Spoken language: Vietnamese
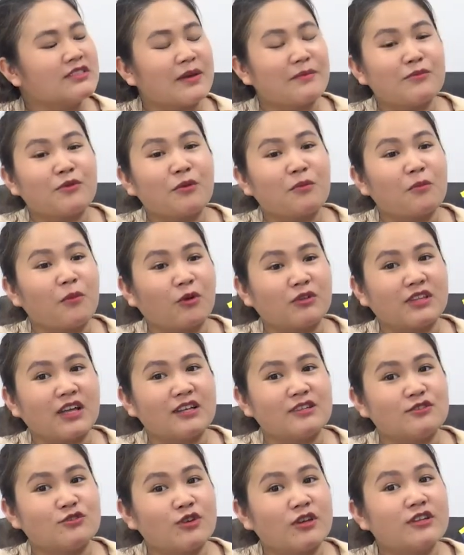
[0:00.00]
sâm nhung bổ
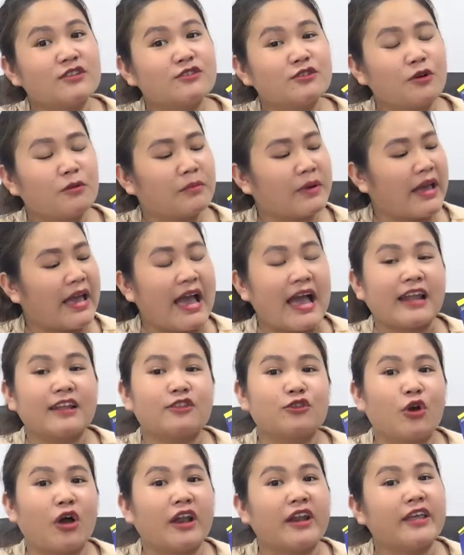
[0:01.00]
thận Xuân Trung này an
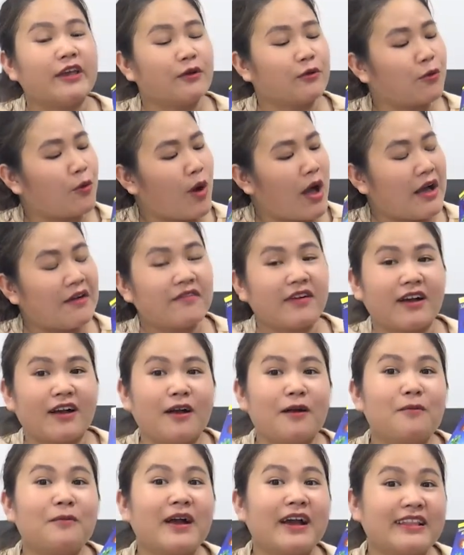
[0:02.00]
toàn, hiệu quả và
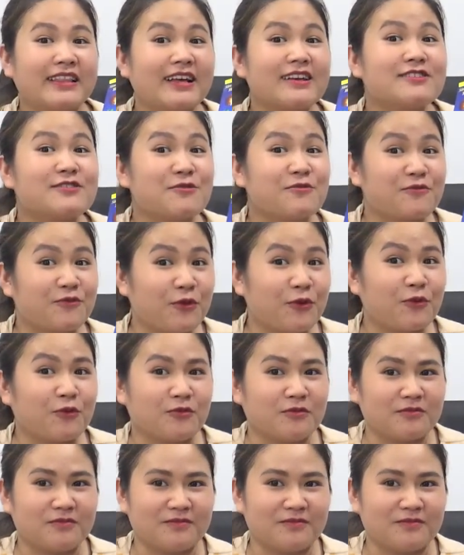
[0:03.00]
không gây tác dụng phụ.